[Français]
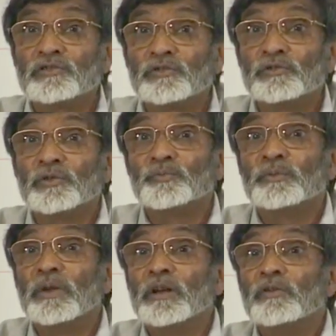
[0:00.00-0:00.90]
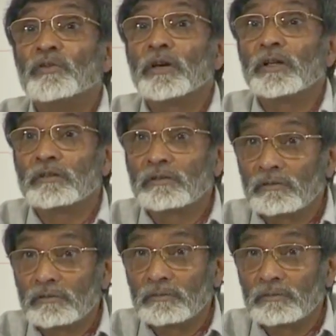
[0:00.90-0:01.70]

depuis belle lurette, que dans,